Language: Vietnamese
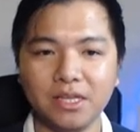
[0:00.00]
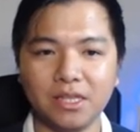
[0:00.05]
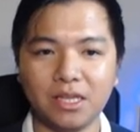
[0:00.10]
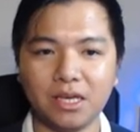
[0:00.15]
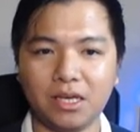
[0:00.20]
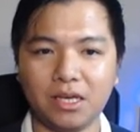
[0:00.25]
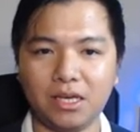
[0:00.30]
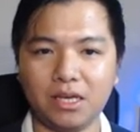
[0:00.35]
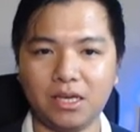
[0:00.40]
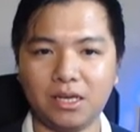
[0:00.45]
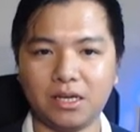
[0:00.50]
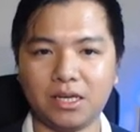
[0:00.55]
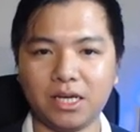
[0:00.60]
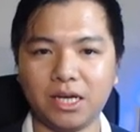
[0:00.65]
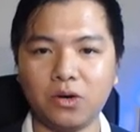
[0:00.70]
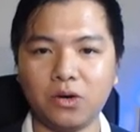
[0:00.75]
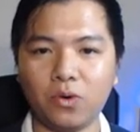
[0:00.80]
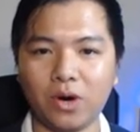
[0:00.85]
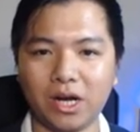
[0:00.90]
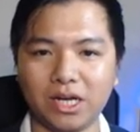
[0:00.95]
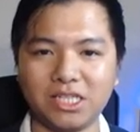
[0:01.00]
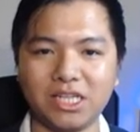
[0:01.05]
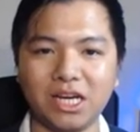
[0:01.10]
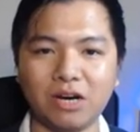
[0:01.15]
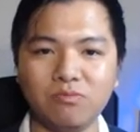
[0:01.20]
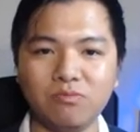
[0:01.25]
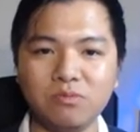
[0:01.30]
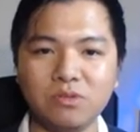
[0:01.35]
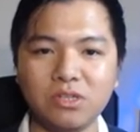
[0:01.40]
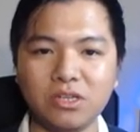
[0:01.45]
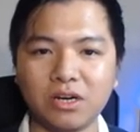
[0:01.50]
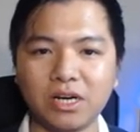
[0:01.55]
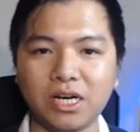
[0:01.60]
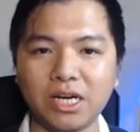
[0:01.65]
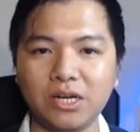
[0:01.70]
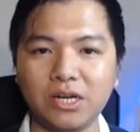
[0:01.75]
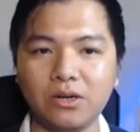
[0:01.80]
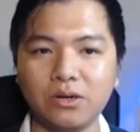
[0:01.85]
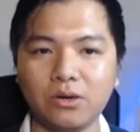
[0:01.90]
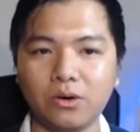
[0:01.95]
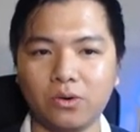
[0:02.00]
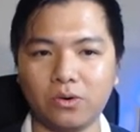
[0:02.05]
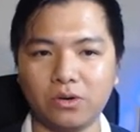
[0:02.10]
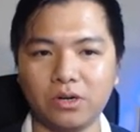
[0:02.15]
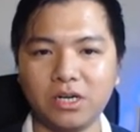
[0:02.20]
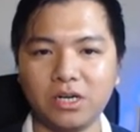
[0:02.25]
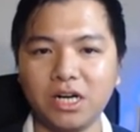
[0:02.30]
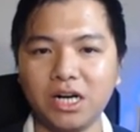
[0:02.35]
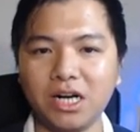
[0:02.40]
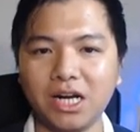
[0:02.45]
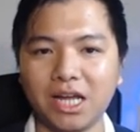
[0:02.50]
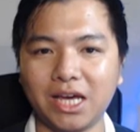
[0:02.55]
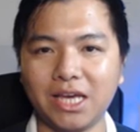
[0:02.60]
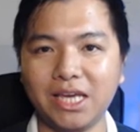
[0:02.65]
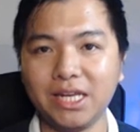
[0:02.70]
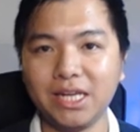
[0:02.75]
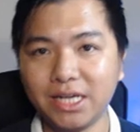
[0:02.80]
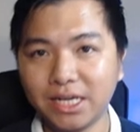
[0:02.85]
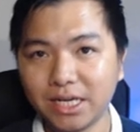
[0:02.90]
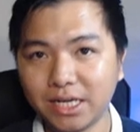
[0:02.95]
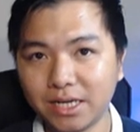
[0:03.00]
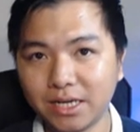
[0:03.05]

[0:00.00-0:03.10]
thì cái khoảng trống cho cái ổ nó rất là ít.